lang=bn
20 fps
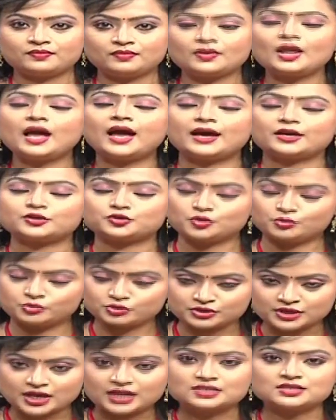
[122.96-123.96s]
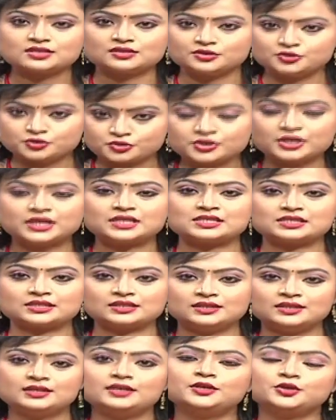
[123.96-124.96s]
হ্যাঁ সমস্যা আছে নিশ্চয়ই আছে
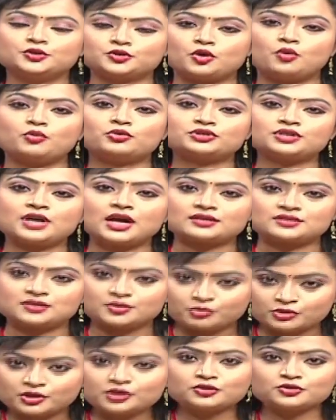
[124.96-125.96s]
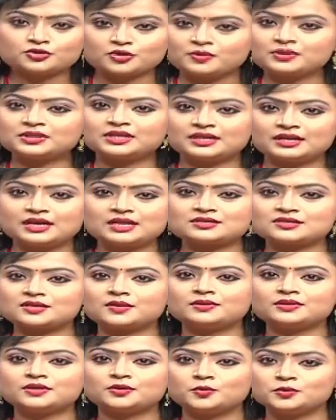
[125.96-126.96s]
সমস্যা আছে বলেই তো সমাধানের রাস্তা
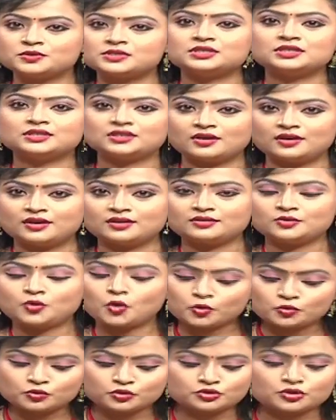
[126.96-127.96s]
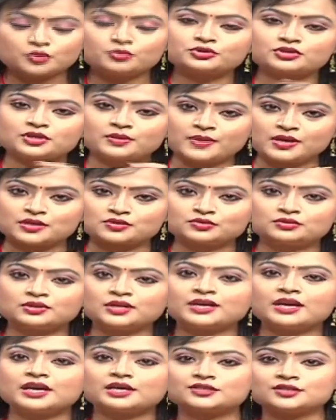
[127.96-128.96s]
আমাদের খুঁজে নিতে হয় কখনো সমস্যা বাস্তু
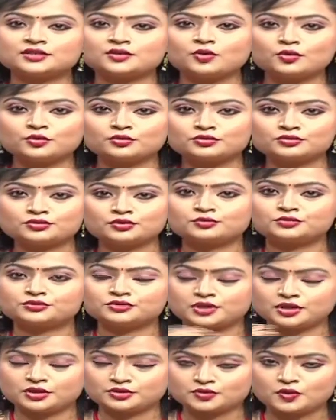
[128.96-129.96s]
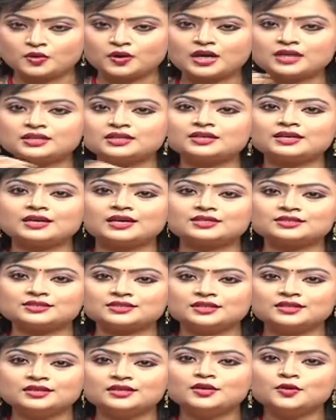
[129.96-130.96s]
থেকে আসে কখনো সমস্যা সংখ্যা থেকে
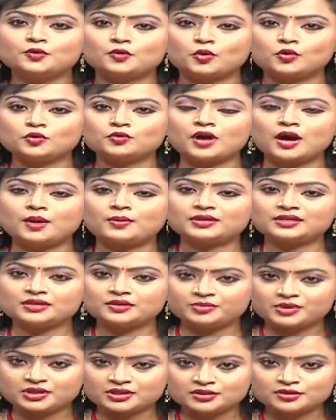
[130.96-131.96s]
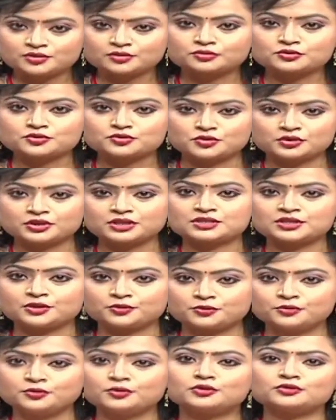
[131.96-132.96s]
আসে কখনো আমাদের ব্যক্তিগত ছকে যা
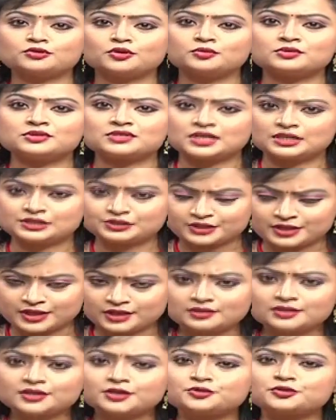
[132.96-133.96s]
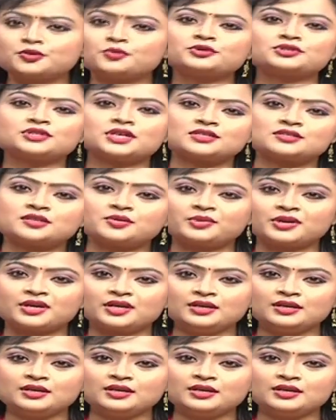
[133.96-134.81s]
গ্রহগত অবস্থান সেখান থেকে সমস্যা আসতে পারে